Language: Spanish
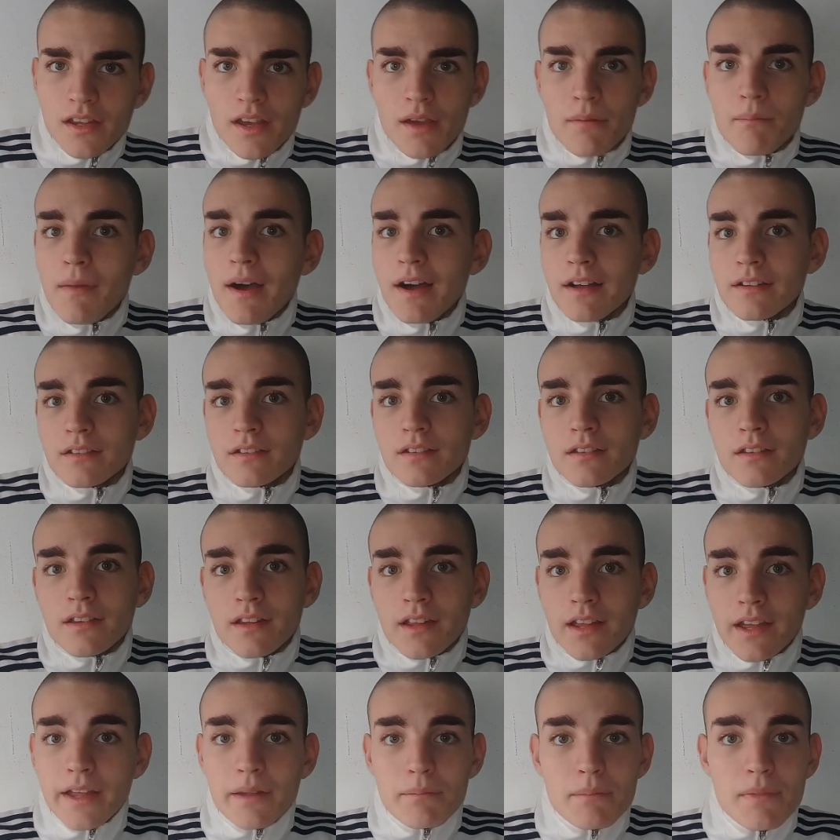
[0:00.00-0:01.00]
Y es más,
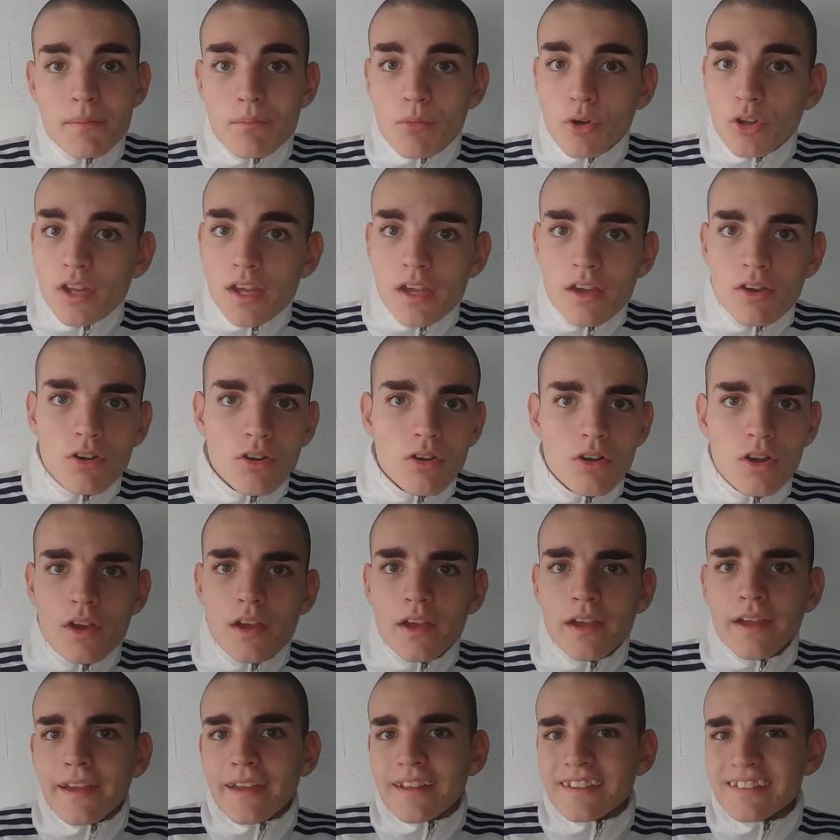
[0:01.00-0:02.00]
él mismo dijo
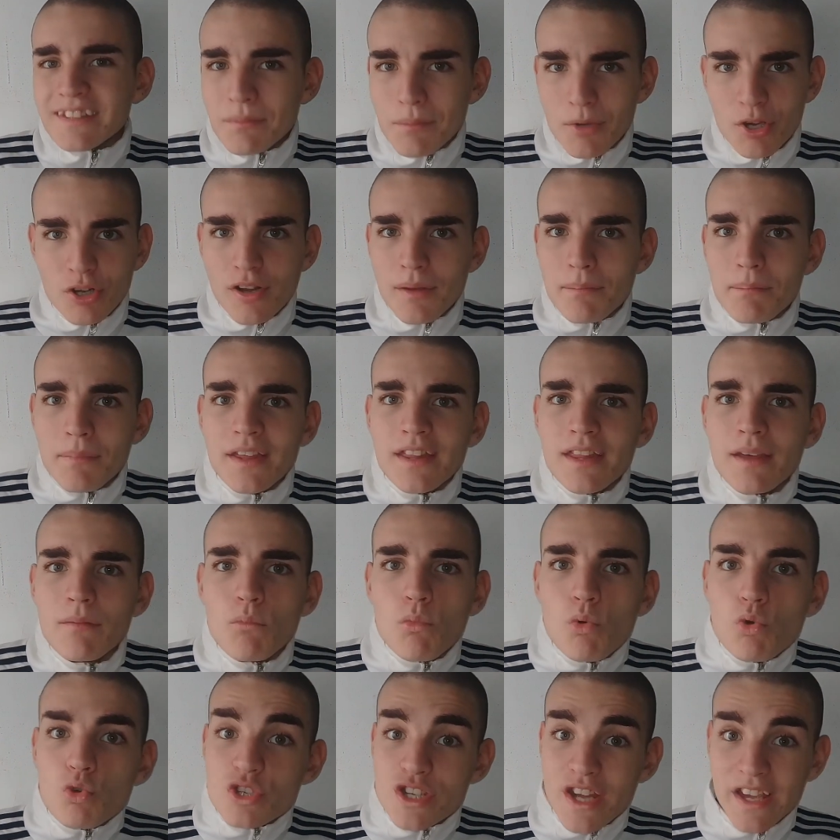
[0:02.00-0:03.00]
que Simeone pide
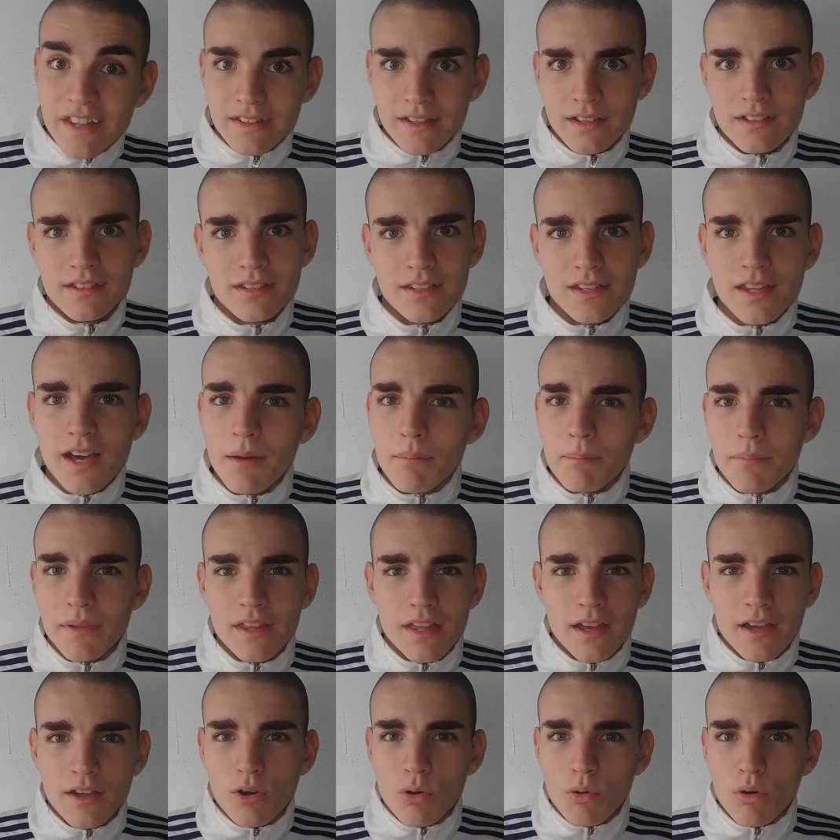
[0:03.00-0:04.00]
mucha intensidad,
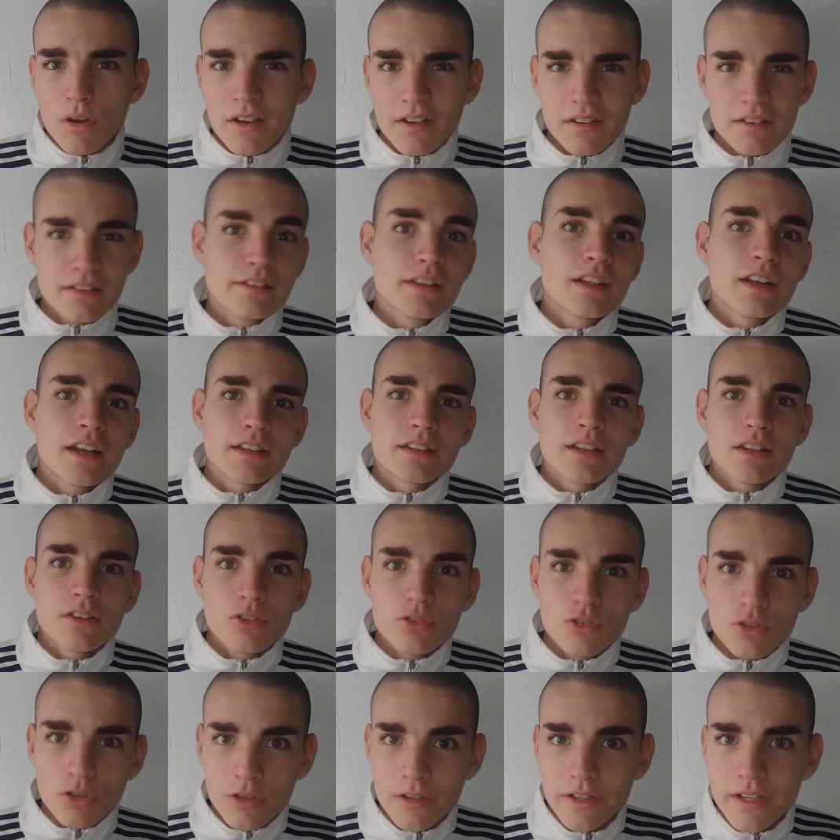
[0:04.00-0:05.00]
pide que los jugadores estén
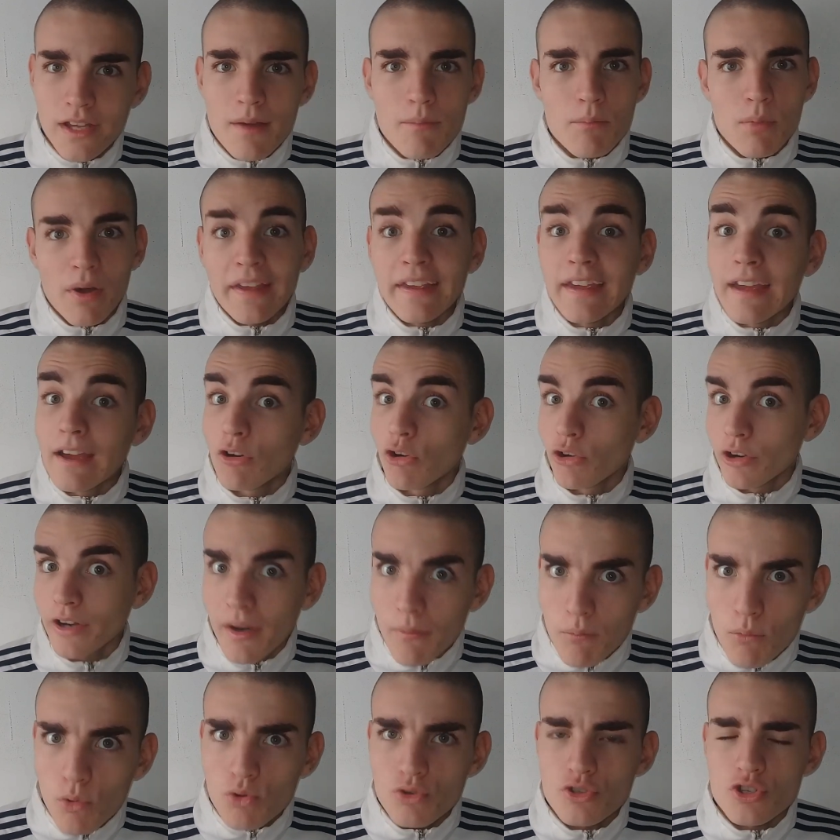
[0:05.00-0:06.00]
atentos todo el tiempo, hay que
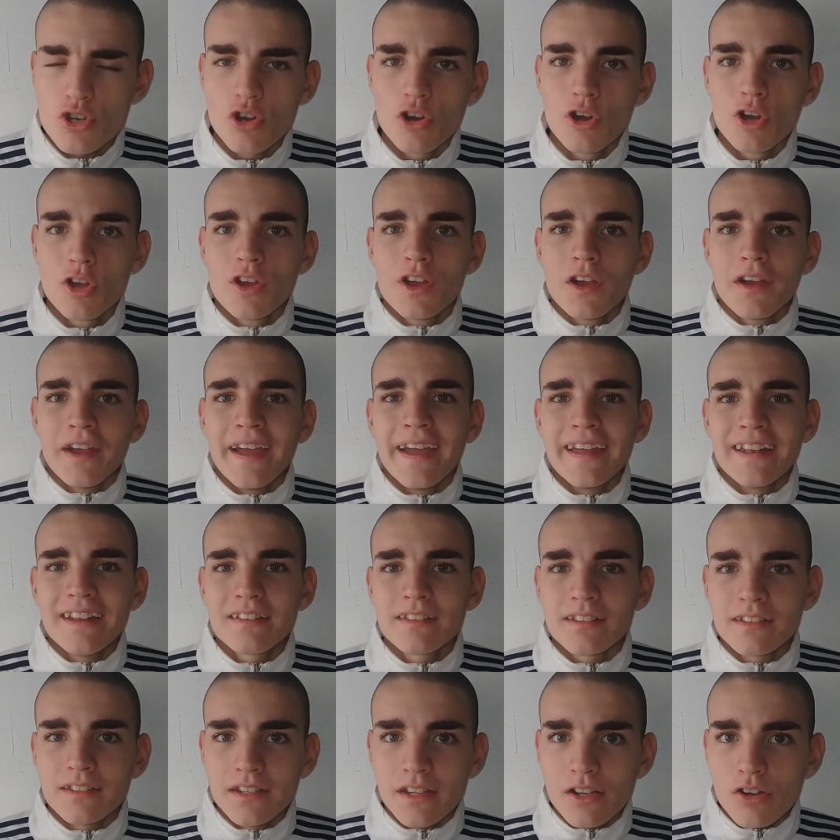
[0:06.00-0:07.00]
correr mucho en
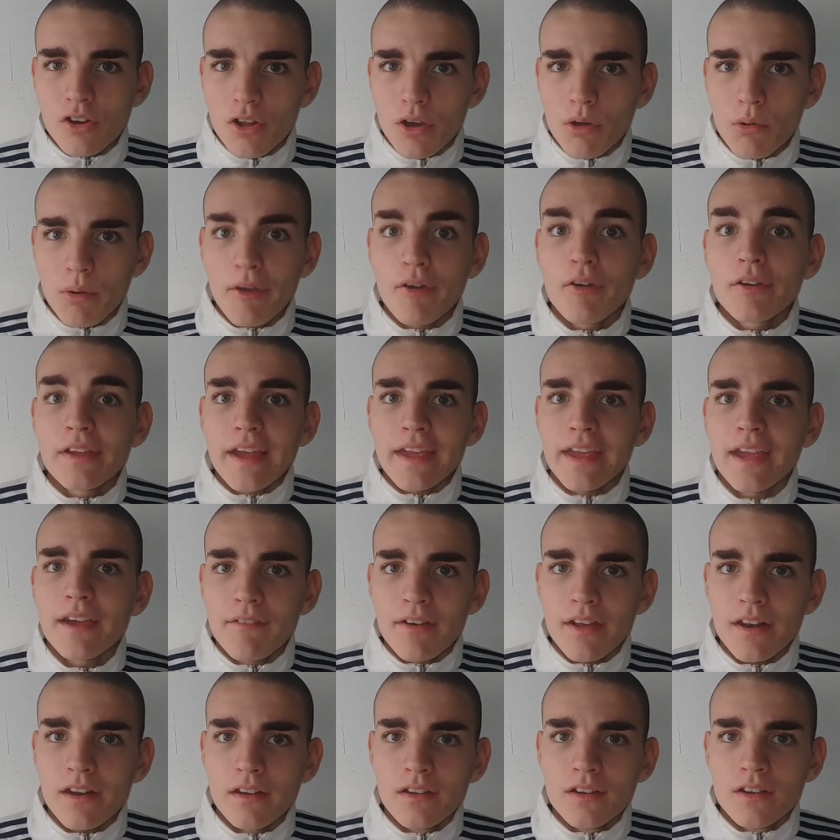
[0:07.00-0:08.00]
ese estilo de juego y hay que
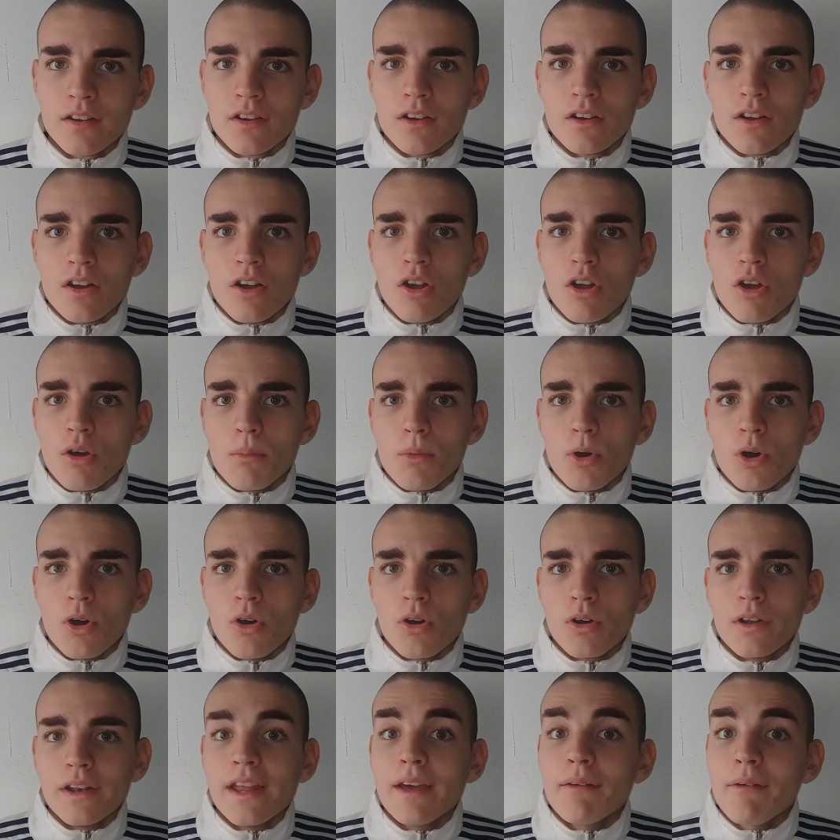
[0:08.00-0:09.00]
ver
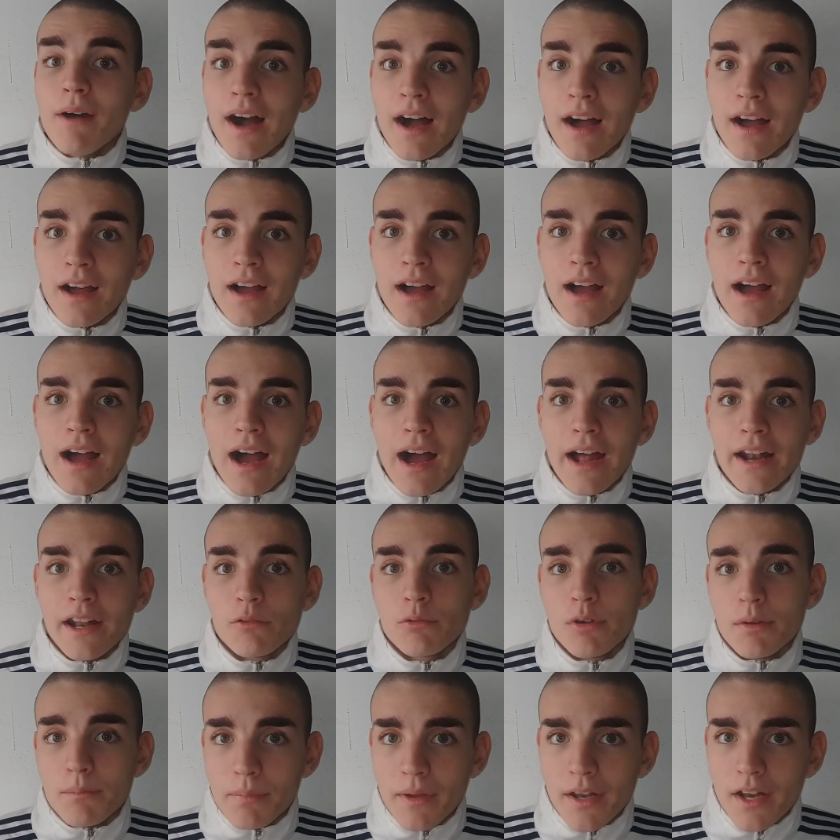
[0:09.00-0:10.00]
cómo le va a
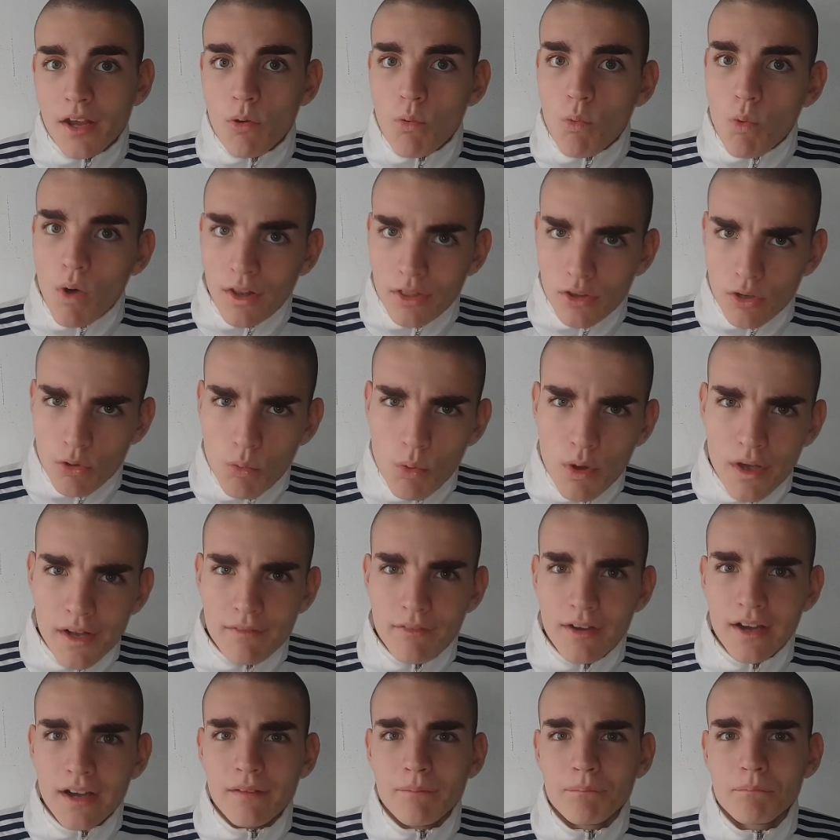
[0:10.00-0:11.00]
Neuwen Pérez cuando
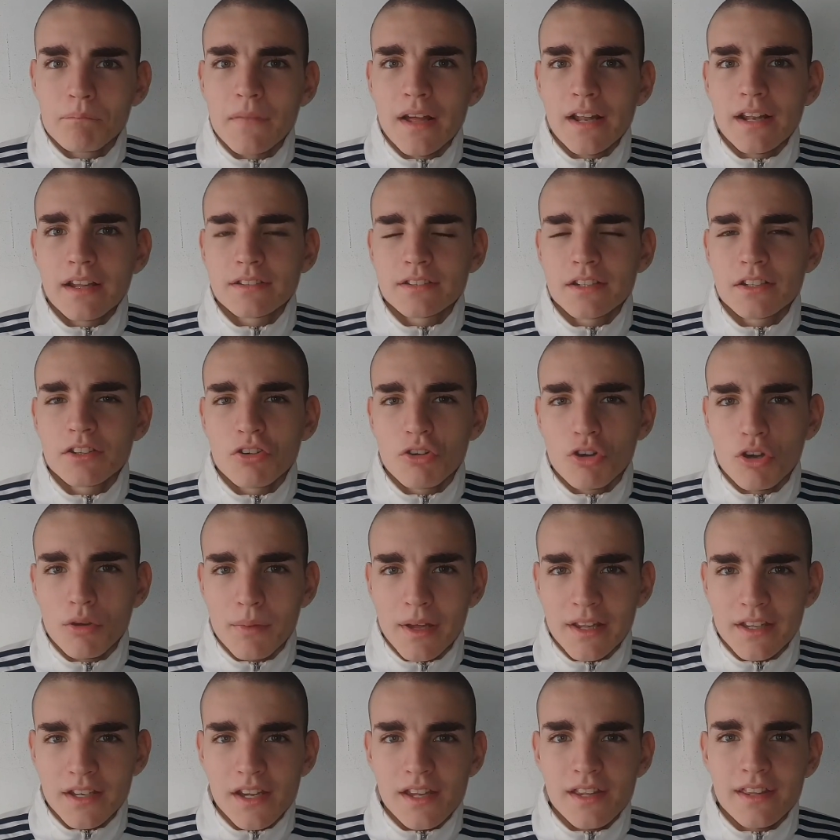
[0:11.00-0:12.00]
vuelva al Atlético de
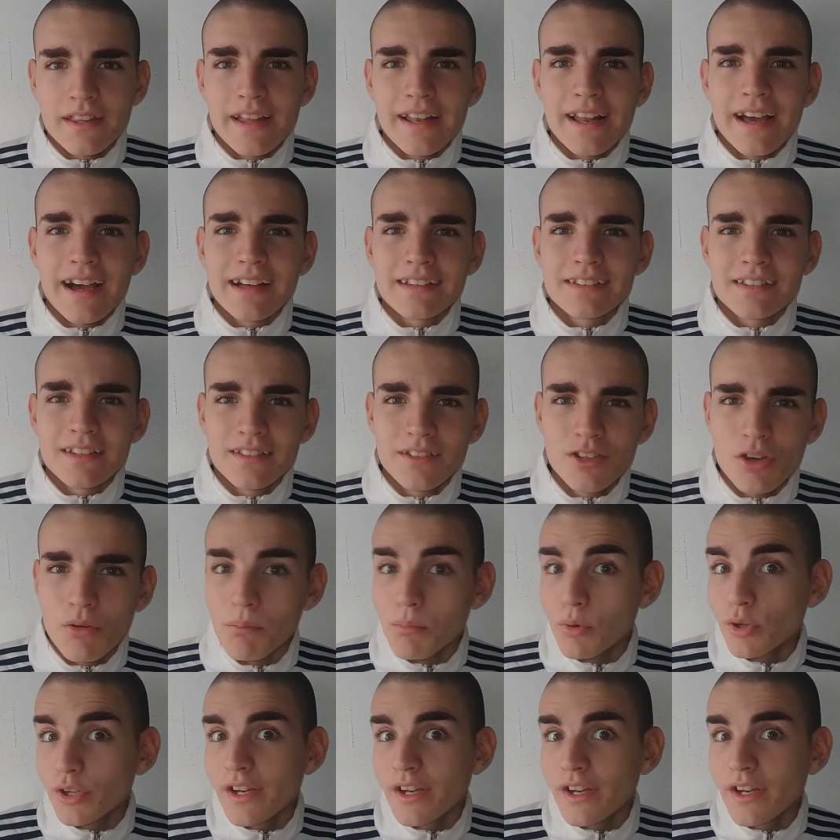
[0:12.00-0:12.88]
Madrid de la sesión.